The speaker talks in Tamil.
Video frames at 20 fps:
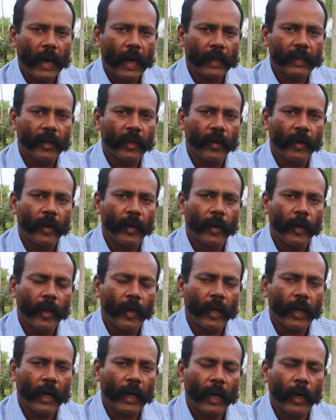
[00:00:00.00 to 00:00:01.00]
அதை
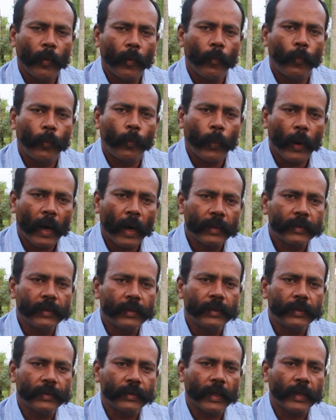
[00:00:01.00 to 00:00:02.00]

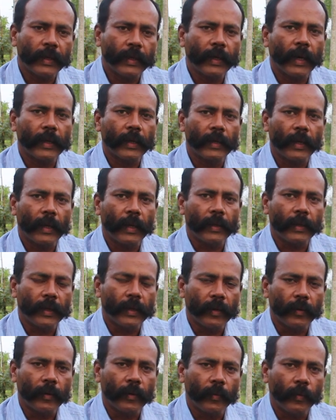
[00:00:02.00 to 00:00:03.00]
பார்த்து சகிக்காத அந்த
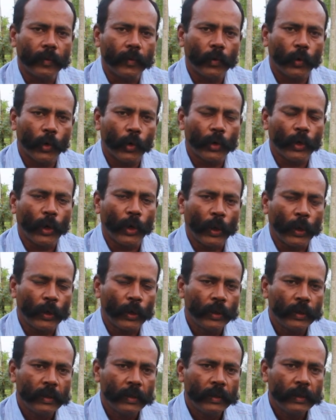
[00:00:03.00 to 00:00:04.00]
கூட்டம்
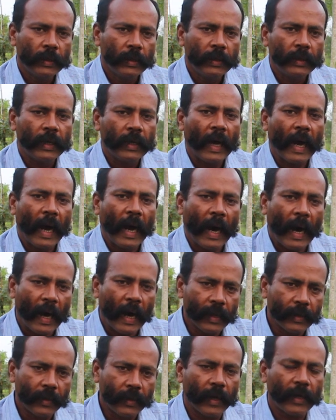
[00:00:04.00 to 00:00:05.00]

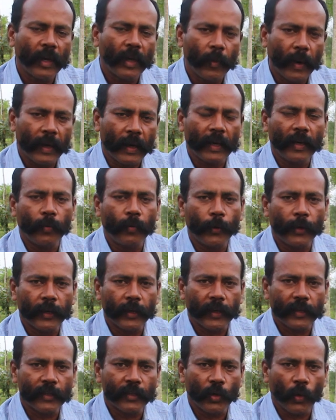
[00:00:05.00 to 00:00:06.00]
அதுதாங்க மரங்கள்
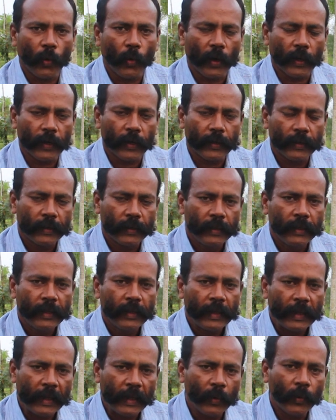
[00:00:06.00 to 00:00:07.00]
பிடிக்காதுன்னு சொல்லுவாங்க
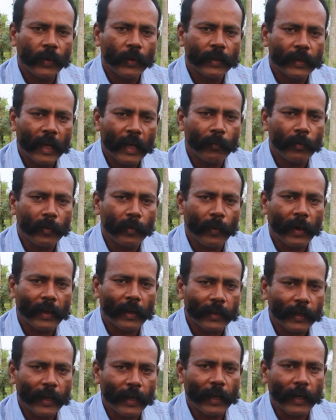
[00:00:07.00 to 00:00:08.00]
இவங்க தான் போய்
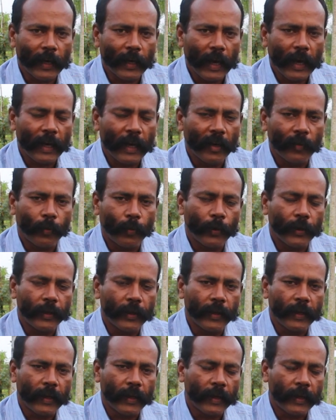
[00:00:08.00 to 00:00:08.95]
மரத்தடியில் நிழலில் போய்